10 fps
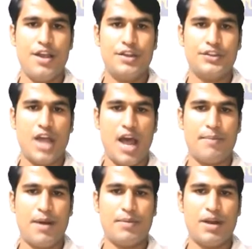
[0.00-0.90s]

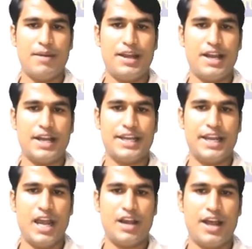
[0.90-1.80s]
ताप आपका बढ़ेगा
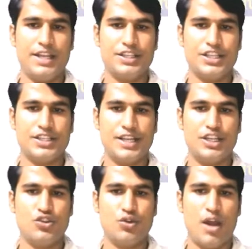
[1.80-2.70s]
केला खाने से
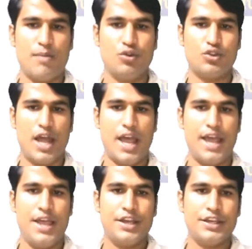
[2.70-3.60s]
सर्दी जुकाम होता है
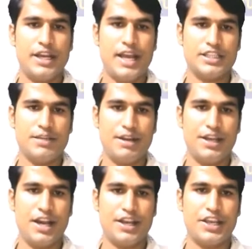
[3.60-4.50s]
केला से
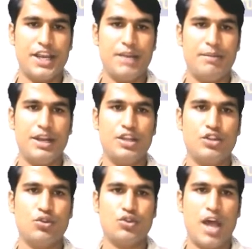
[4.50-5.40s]
बनेगा केलबिन
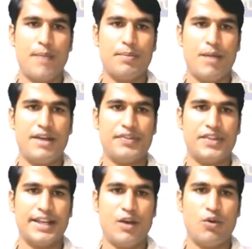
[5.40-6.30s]
तो ताप का
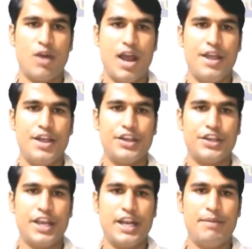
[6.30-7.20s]
मात्रक क्या होगा
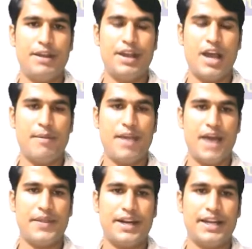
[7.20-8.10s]
केलबिन अब
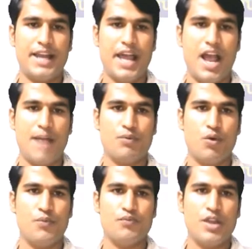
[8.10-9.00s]
याद रख लेना है
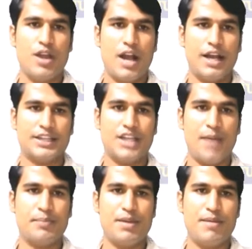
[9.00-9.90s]
आपको अगर
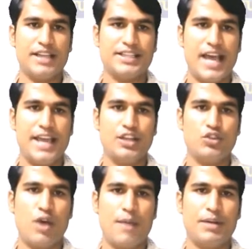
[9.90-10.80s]
ताप की बात आए
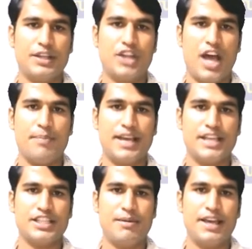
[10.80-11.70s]
तो आपका ताप
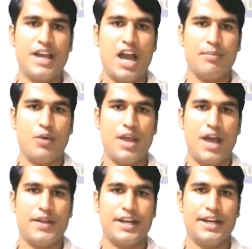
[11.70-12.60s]
कैसे बढ़ेगा आपको
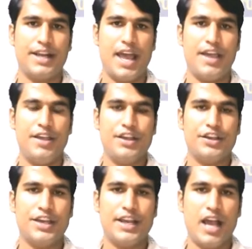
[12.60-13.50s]
याद रख लेना है
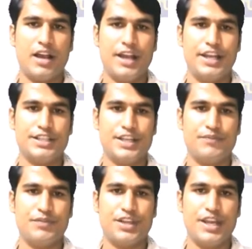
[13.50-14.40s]
केला खाने से
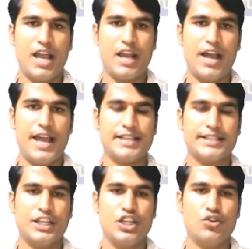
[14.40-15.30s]
केला खाया
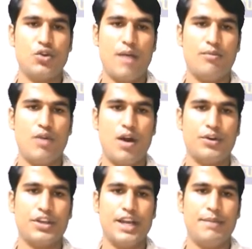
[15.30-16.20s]
सर्दी जुकाम हुआ
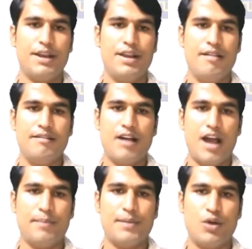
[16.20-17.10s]
और केलबिन
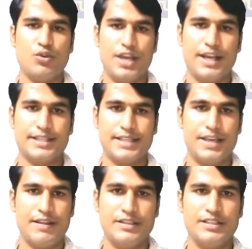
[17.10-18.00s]
आपका हो जाएगा
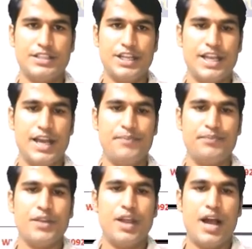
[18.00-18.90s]
सही ठीक है
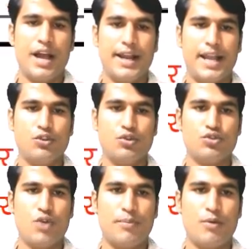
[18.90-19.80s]
अगला
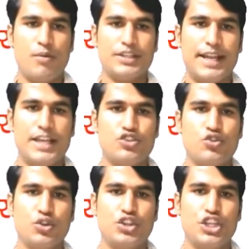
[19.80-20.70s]
दोस्तों आपको बताना है
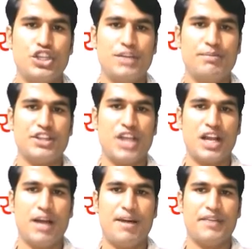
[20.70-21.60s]
ज्योति तीव्रता
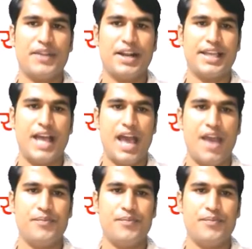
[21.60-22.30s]
का मात्रक क्या है